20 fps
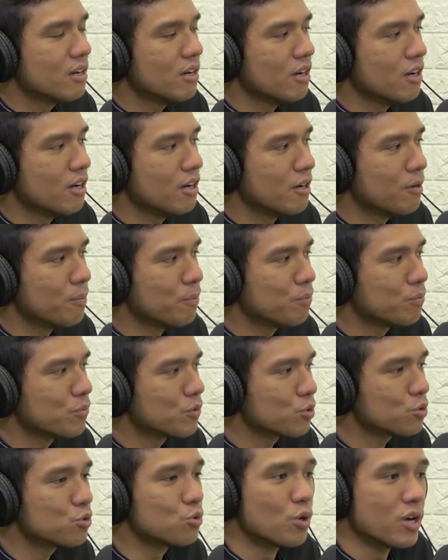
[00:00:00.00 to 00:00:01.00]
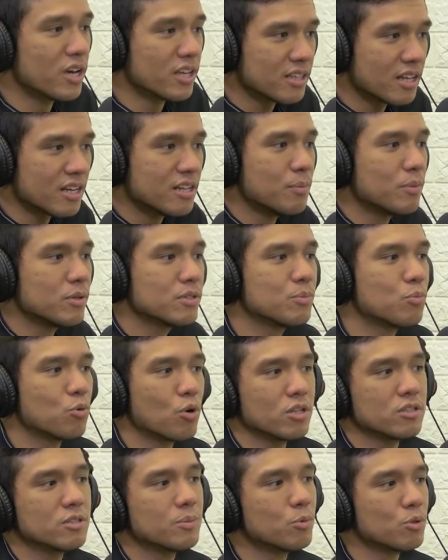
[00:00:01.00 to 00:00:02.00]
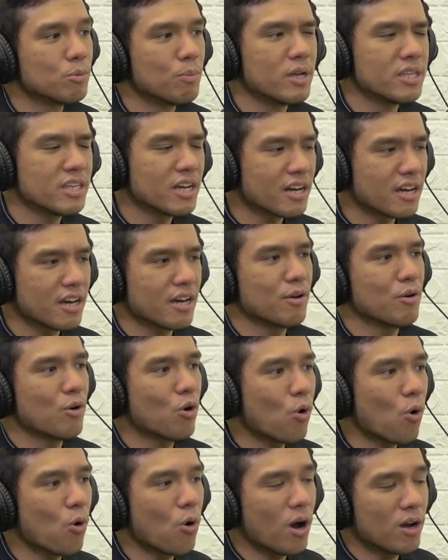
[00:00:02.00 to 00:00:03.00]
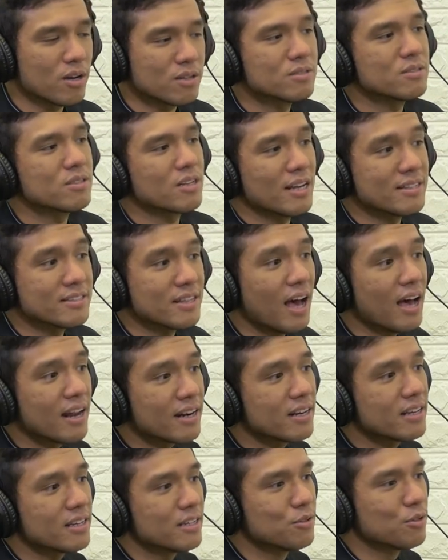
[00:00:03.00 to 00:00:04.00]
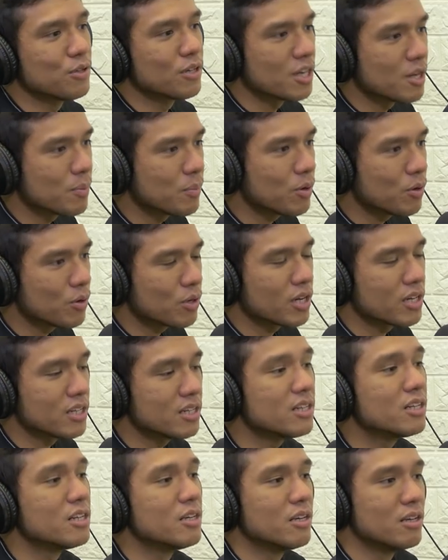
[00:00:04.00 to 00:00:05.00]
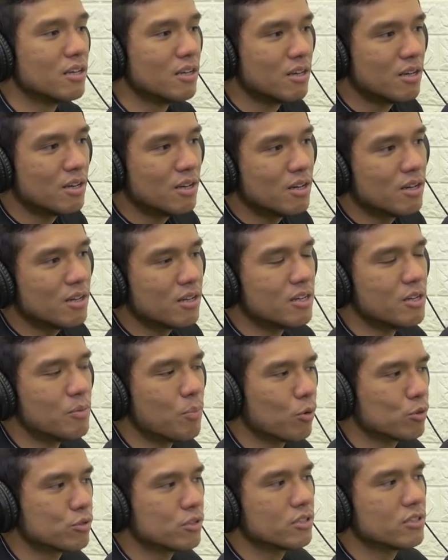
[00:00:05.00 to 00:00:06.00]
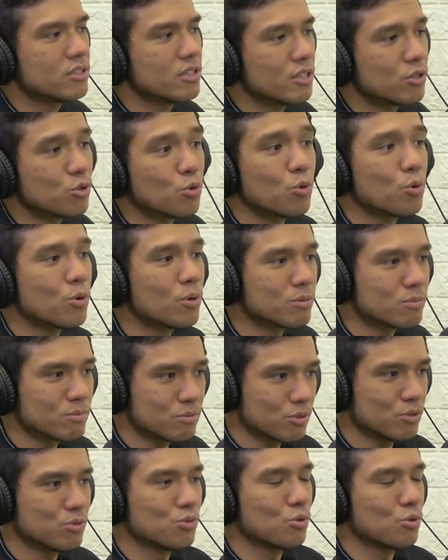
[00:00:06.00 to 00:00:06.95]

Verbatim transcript: Um, terus juga yang tadi Mas Burhan sebut banyak yang kok terasa aneh gitu ya kenapa hmm. orang ini di di posisi itu. Hmm.